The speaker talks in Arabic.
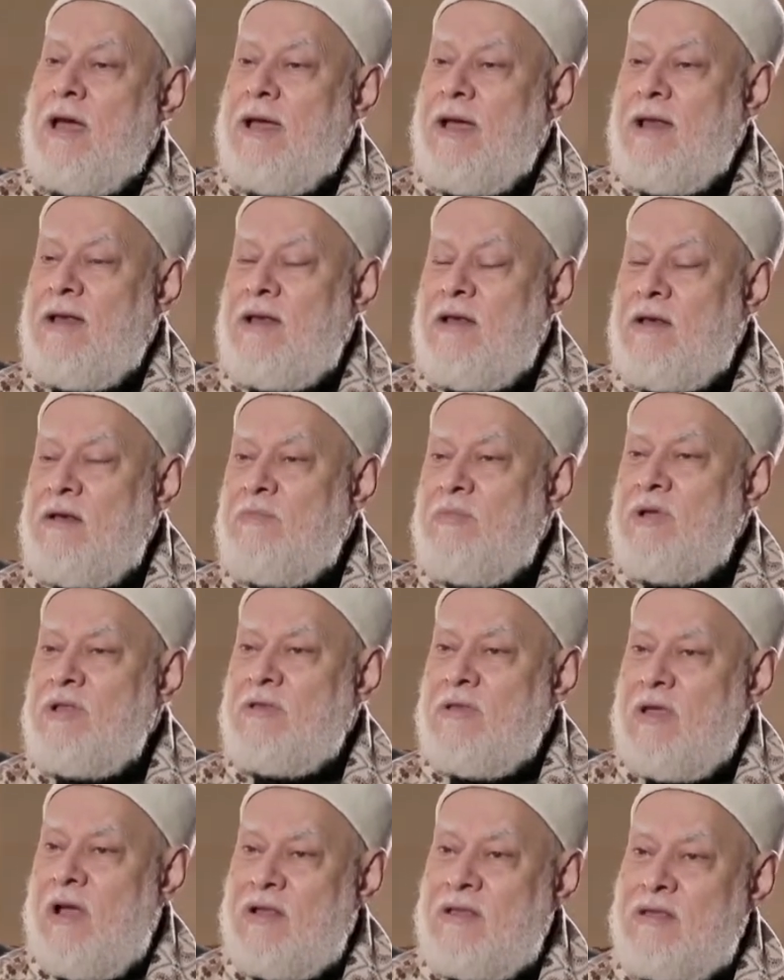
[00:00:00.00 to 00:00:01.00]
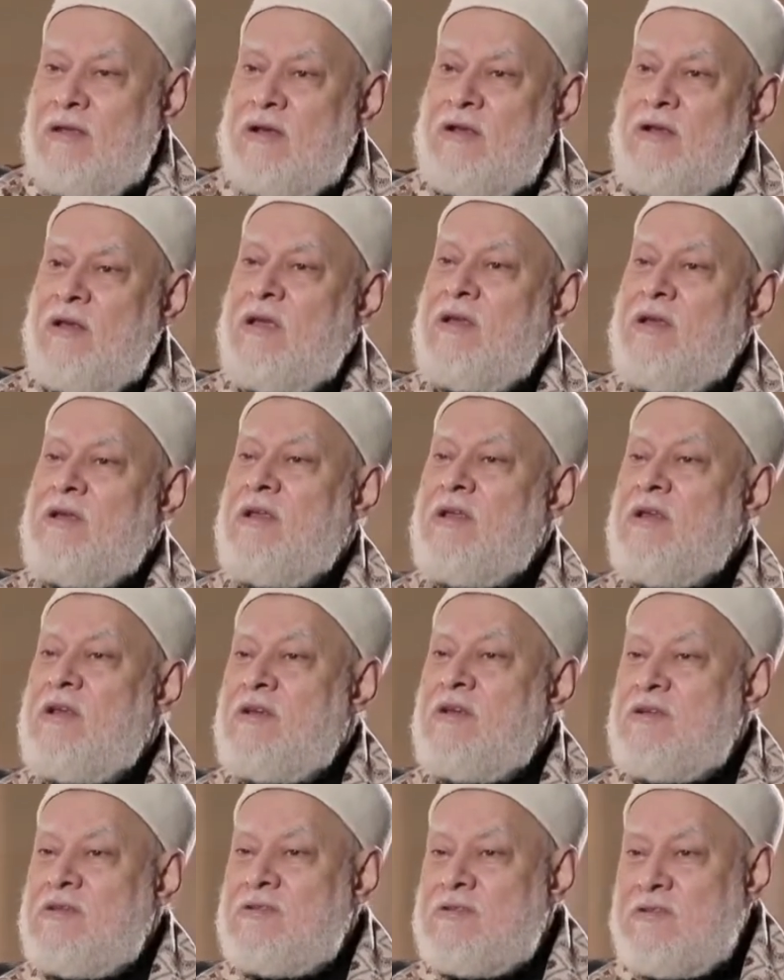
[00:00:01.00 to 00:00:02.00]
اخلي البنت عندك لان
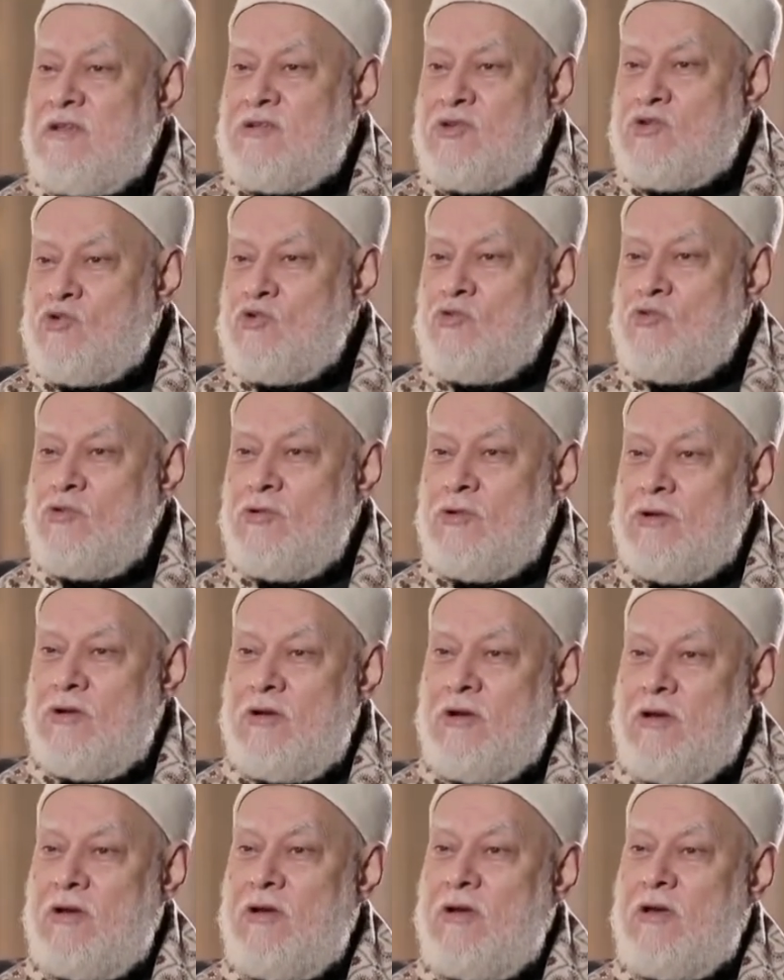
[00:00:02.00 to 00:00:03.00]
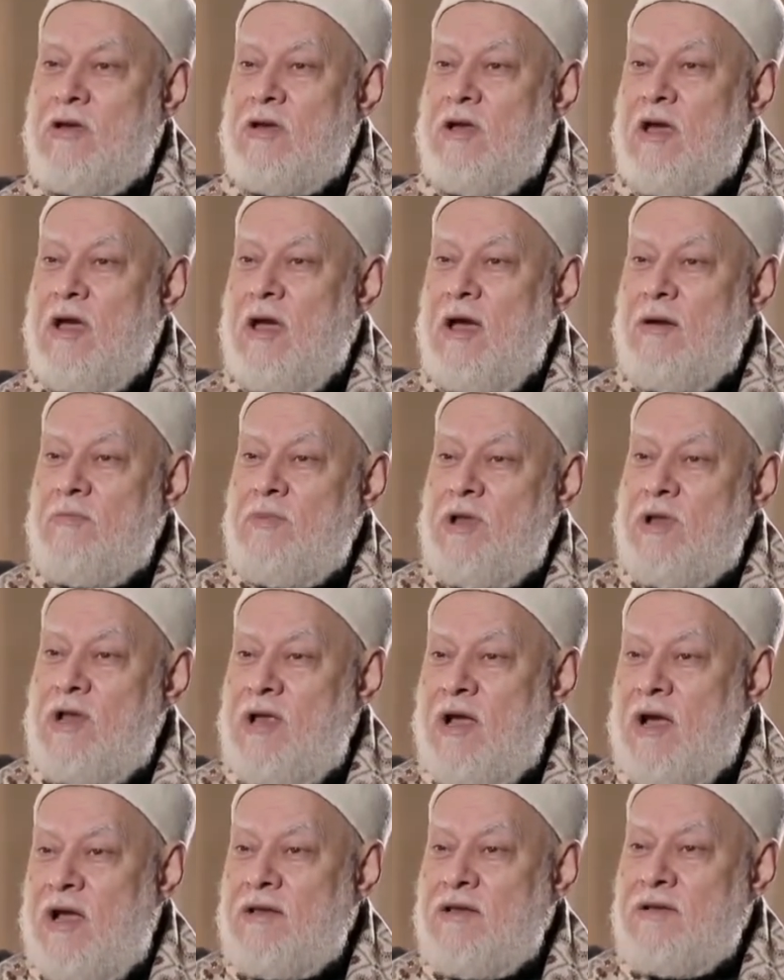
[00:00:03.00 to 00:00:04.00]
انا نازله السوق
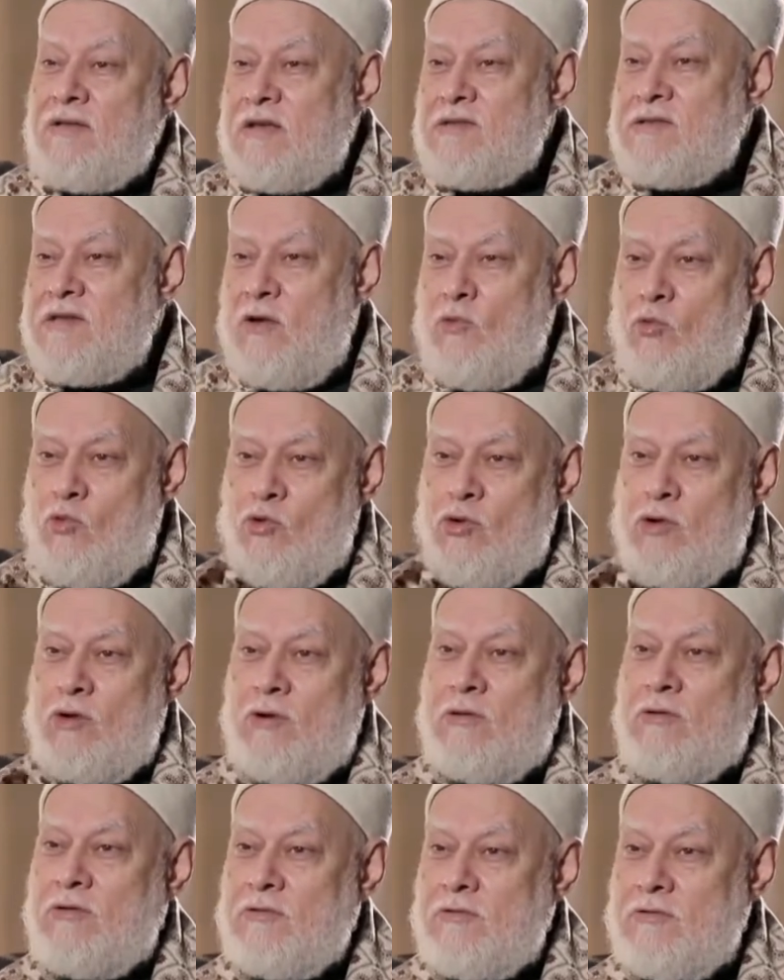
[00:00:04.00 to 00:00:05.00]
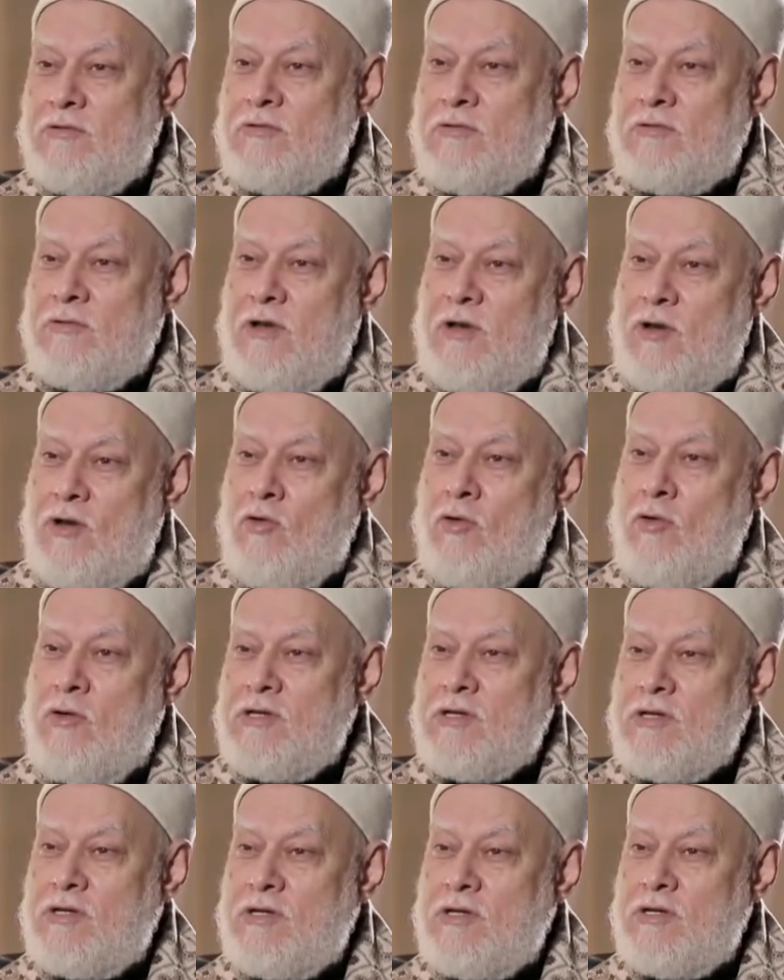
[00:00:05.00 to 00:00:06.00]
اعمل يعني تسوق اللي
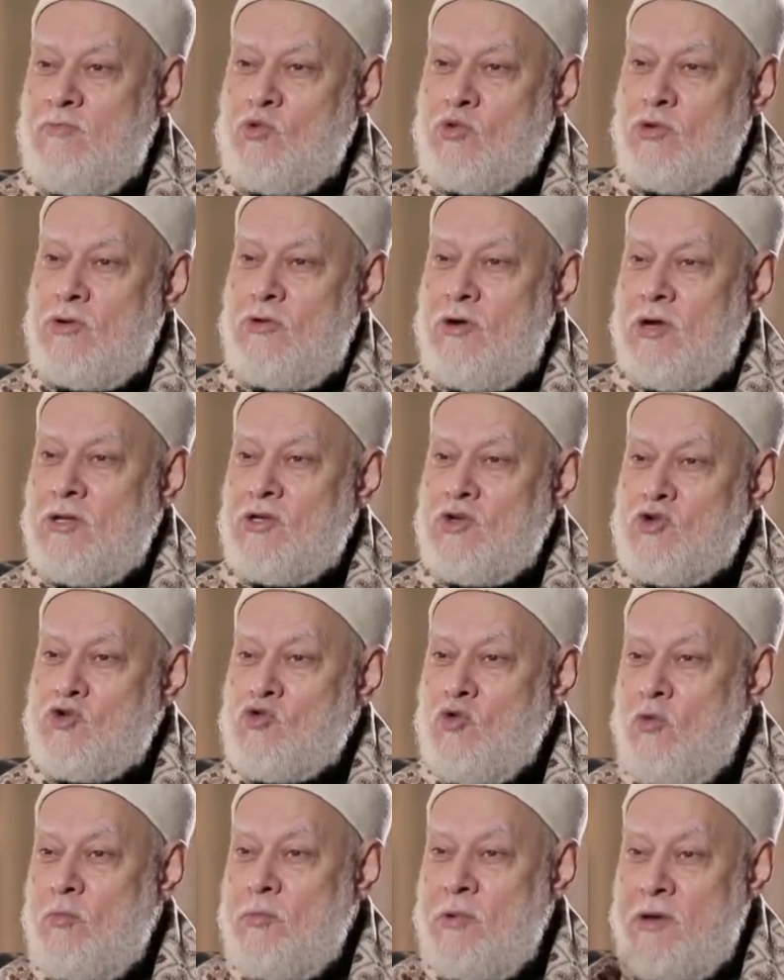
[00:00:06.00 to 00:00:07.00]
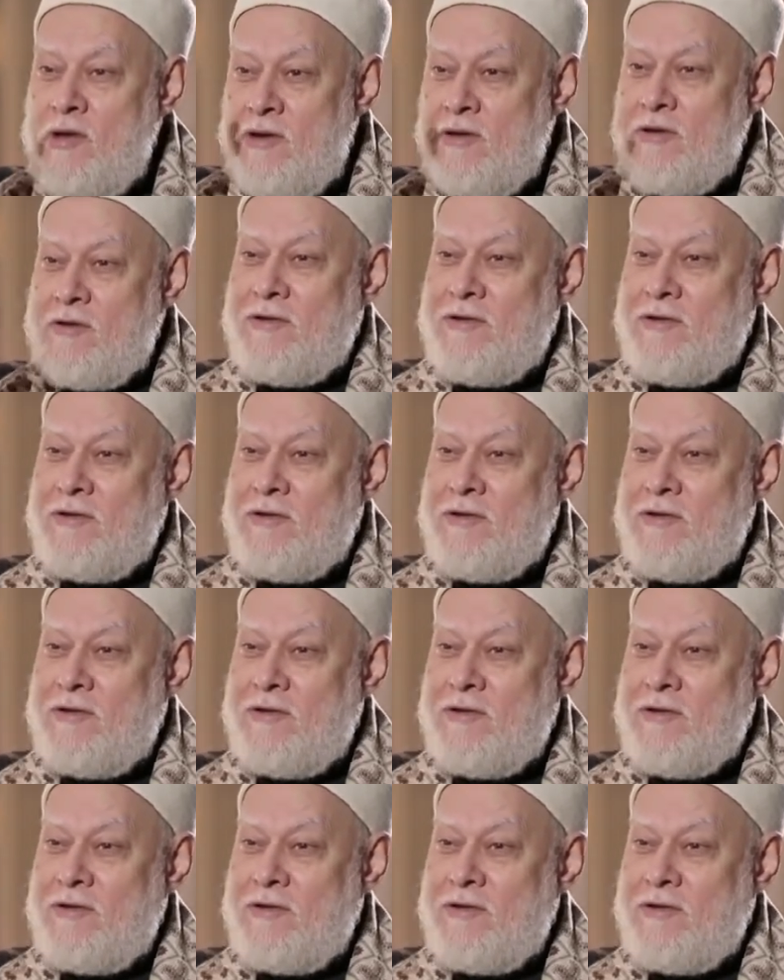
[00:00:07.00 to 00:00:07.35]
هو يسموه دلوقتي شوبينج